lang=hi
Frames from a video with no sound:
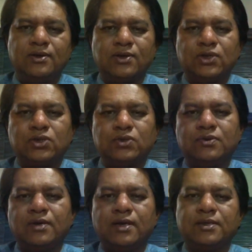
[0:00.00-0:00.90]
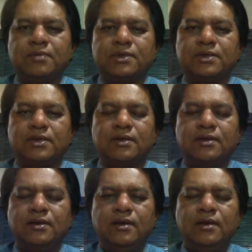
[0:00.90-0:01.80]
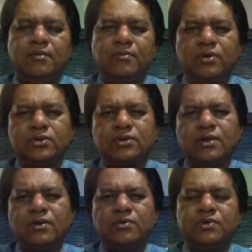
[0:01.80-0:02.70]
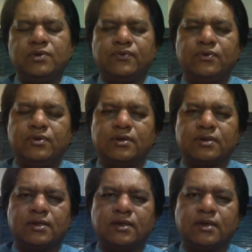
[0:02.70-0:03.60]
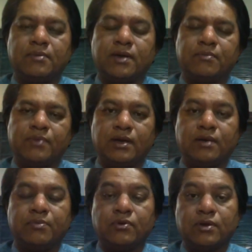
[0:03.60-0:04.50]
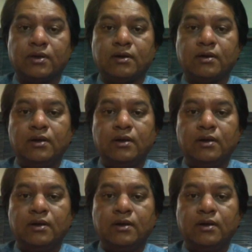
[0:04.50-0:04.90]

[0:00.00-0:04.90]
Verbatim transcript: रिश्तों को कैसे बचाएं बहुत सारे लोग मुझे फ़ोन करते हैं हमारा ब्रेकअप हो गया